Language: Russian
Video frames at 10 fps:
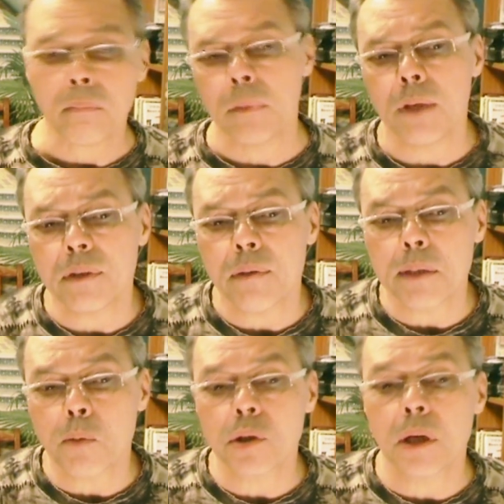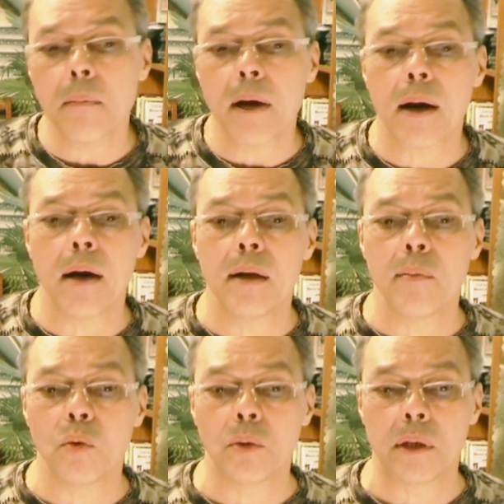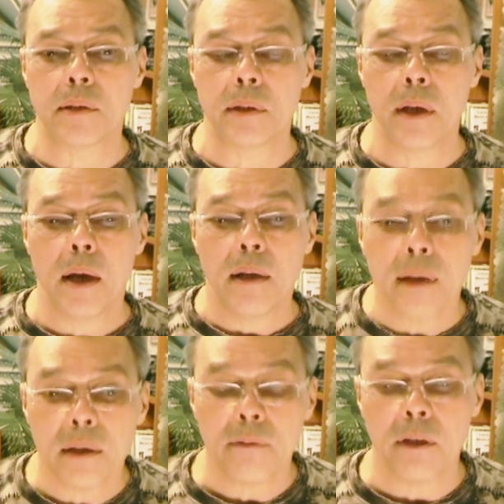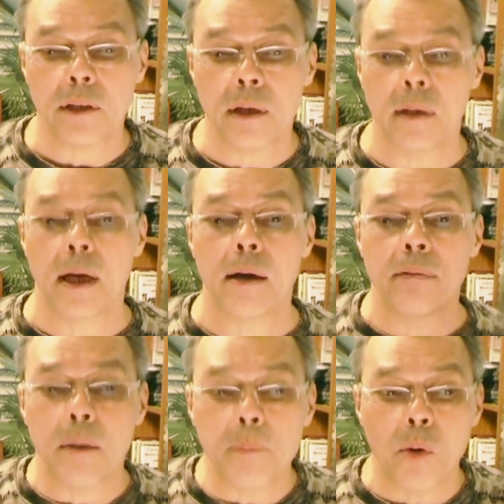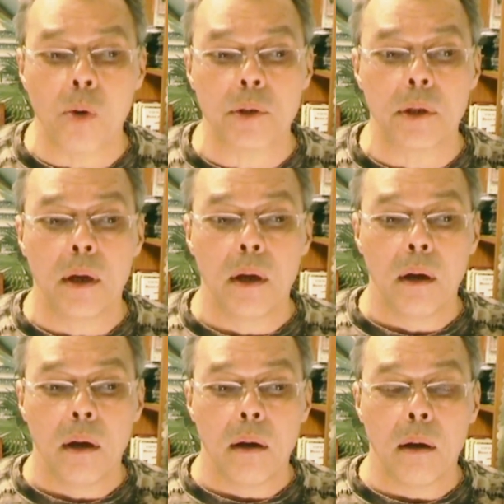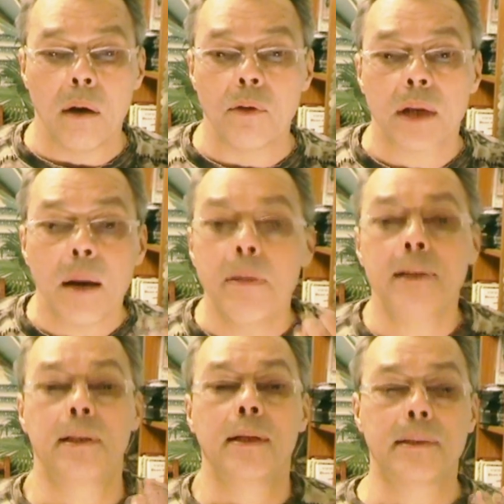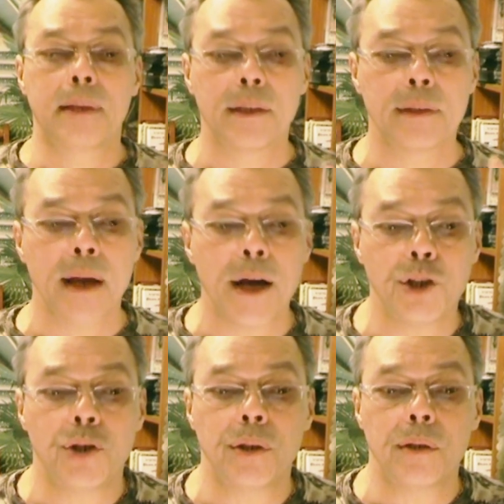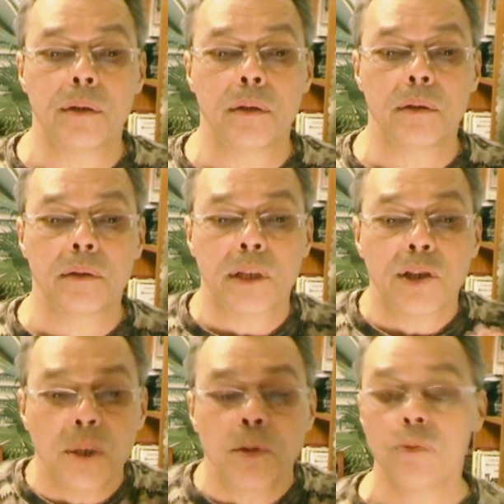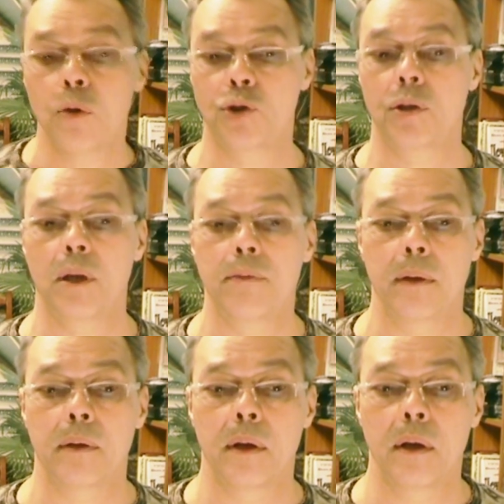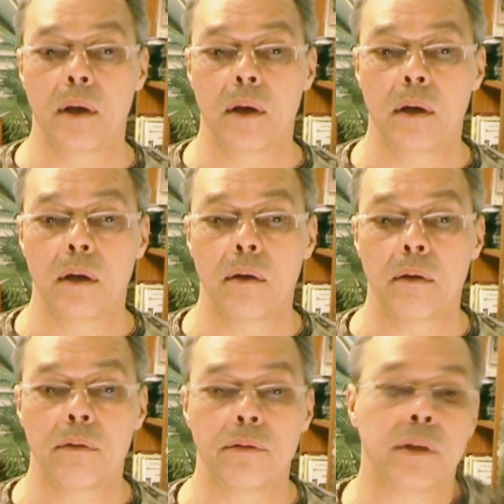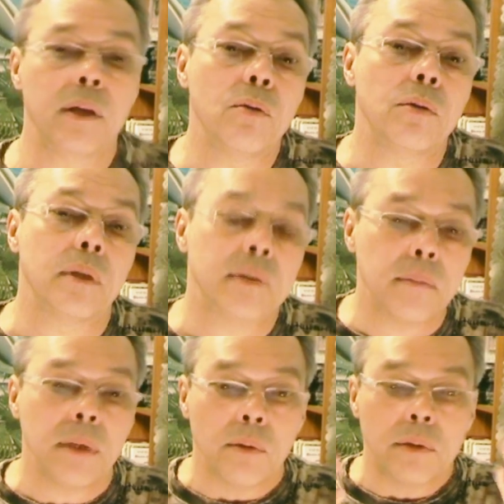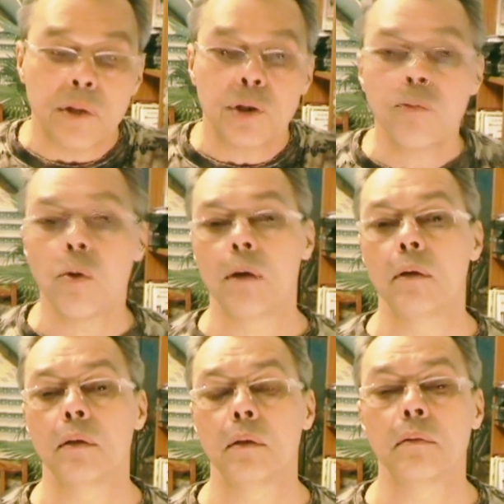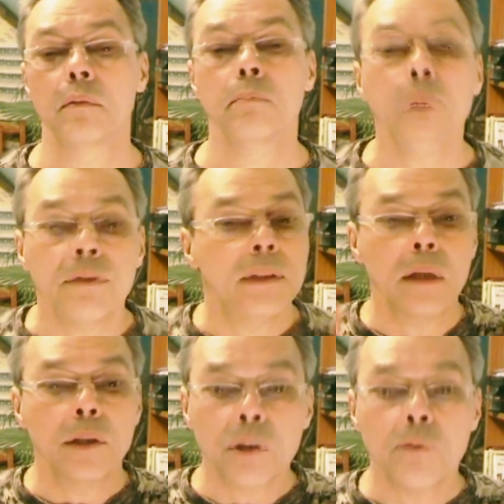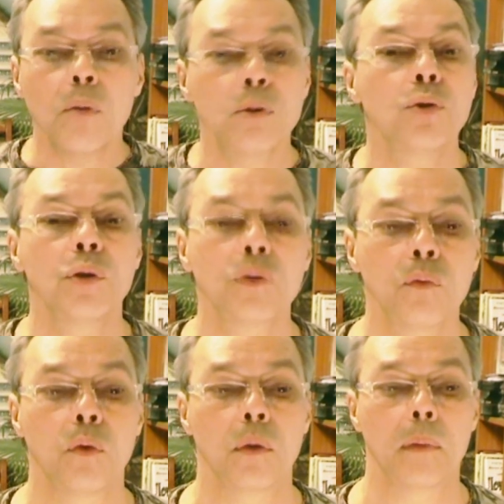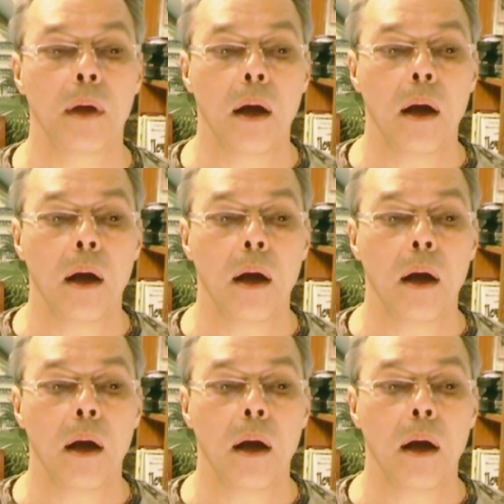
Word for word: ни всевозможные морали и мудрости не ответили на вопрос, а вот об истинной задаче, э, зачем живет человек. Все люди на Земле, вот для чего мы все живем, существуем.